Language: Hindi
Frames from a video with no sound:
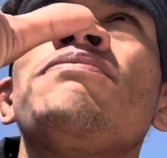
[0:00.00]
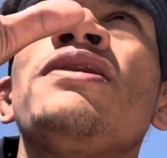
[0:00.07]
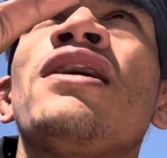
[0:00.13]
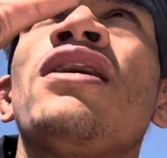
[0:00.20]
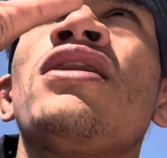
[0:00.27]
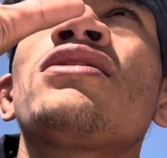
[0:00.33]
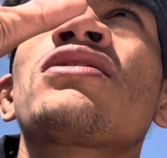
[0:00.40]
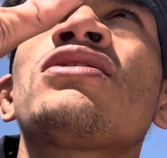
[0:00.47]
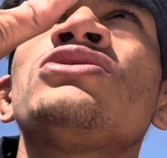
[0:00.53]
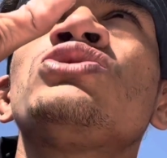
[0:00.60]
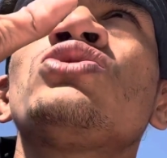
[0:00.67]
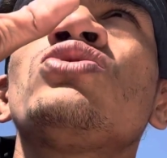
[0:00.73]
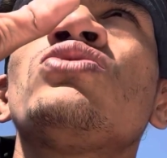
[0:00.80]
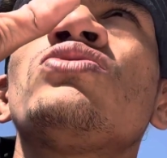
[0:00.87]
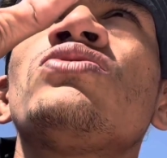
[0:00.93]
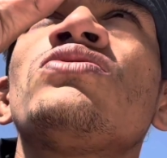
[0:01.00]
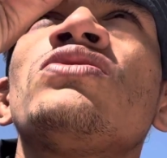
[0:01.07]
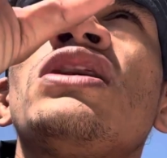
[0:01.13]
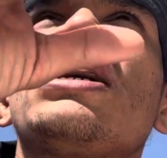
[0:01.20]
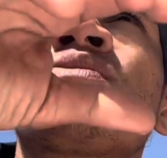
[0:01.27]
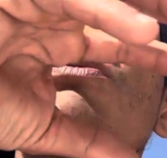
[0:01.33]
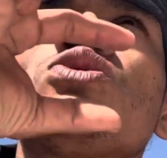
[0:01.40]
बिहार का जो
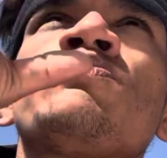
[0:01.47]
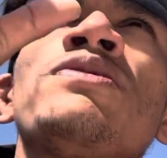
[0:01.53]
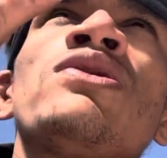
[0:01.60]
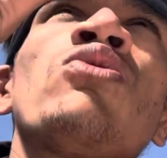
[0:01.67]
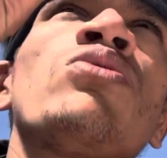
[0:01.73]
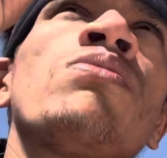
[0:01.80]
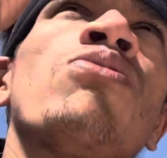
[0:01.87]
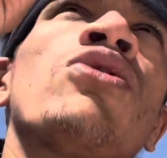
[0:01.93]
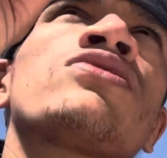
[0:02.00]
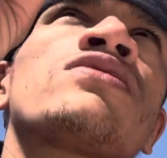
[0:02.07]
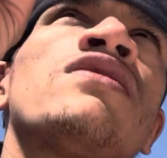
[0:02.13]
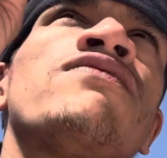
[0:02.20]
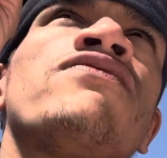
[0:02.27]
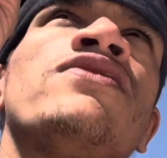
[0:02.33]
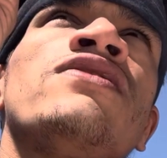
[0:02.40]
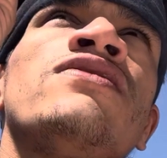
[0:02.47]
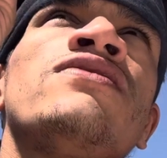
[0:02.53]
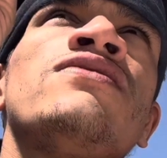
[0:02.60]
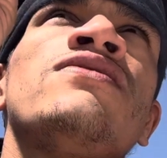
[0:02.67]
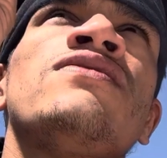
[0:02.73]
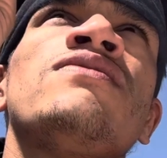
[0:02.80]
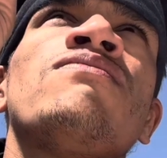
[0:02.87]
एटमोसफेयर वो भी बहुत टफ
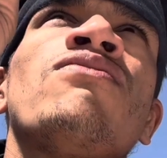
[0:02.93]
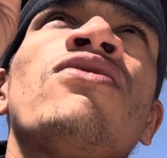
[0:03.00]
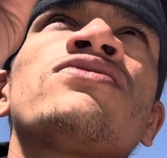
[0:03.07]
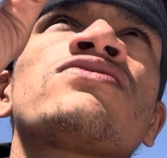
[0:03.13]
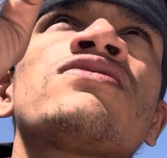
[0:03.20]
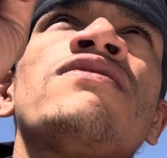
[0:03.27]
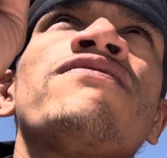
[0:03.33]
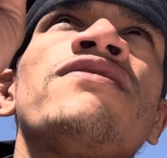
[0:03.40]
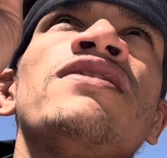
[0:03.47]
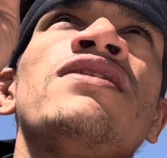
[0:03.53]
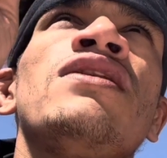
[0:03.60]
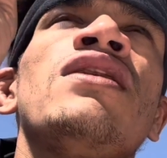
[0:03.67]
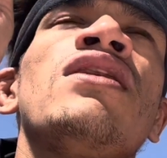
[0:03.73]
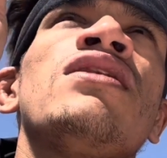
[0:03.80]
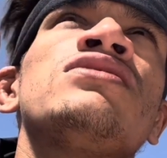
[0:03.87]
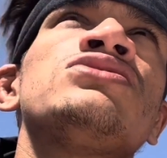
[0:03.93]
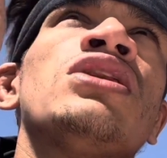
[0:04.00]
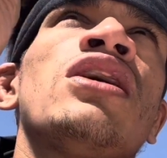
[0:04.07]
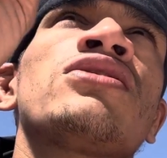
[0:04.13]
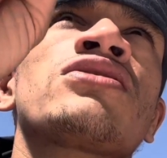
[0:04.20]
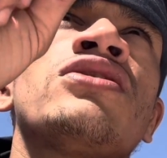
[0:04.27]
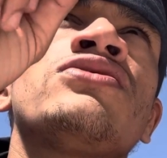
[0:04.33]
है बहुत टफ है
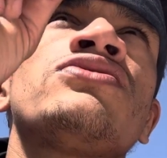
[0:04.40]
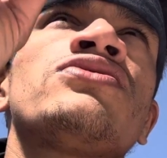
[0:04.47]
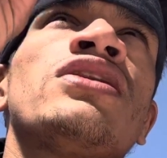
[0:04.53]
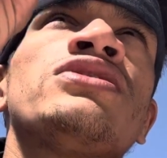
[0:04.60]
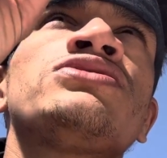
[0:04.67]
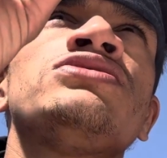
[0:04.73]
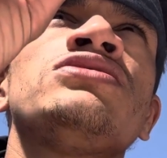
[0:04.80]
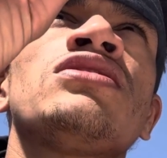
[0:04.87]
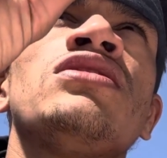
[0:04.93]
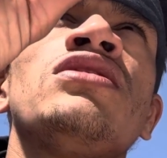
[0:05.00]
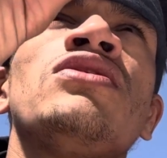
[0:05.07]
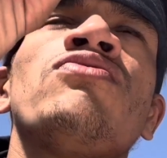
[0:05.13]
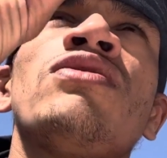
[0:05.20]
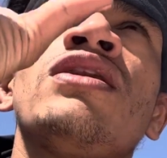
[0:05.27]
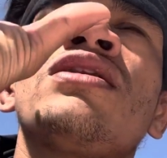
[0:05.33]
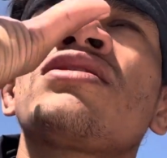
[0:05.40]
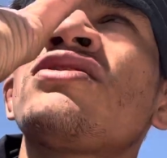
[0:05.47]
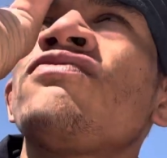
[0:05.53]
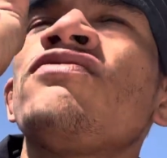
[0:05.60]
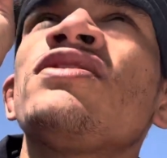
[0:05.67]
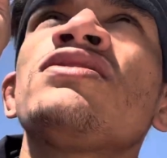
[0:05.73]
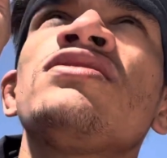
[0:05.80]
झारखंड रांची का वहाँ का
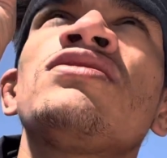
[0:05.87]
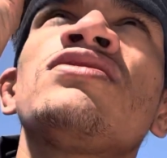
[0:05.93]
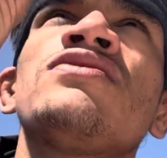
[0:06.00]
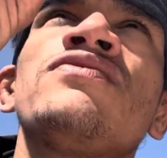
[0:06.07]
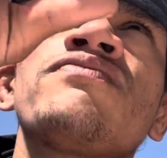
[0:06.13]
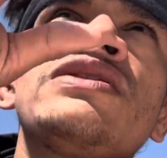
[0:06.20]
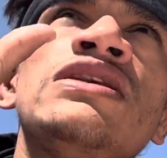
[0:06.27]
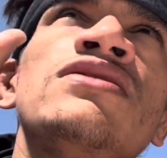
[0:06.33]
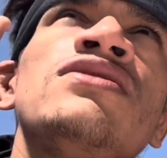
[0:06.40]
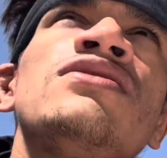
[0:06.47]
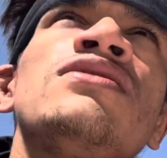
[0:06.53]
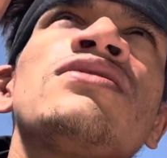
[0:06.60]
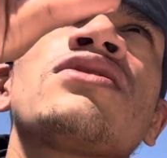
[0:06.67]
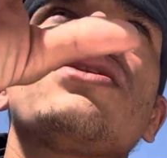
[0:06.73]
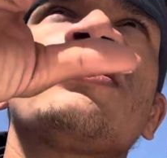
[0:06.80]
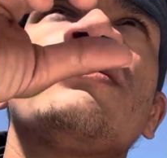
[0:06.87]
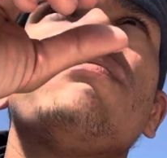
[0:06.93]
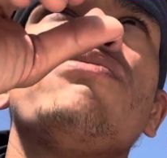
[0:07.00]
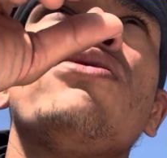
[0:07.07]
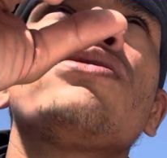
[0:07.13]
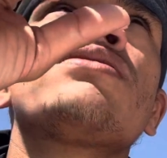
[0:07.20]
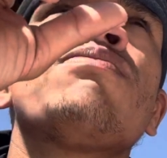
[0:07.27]
वेदर
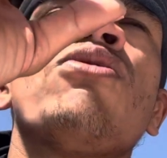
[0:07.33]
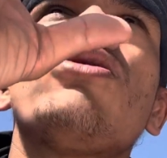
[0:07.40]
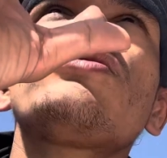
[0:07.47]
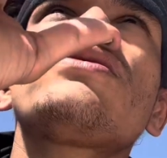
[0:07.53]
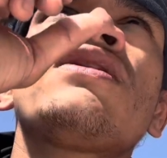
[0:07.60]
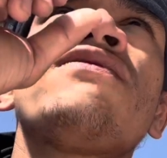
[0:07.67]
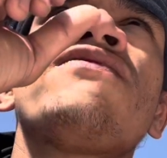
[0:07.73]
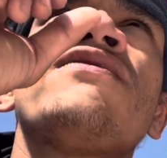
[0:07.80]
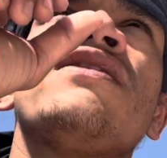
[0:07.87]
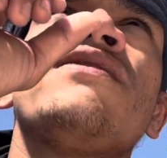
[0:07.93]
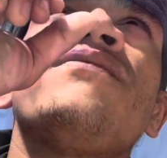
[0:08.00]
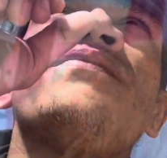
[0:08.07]
गर्म बहुत बहुत टफ है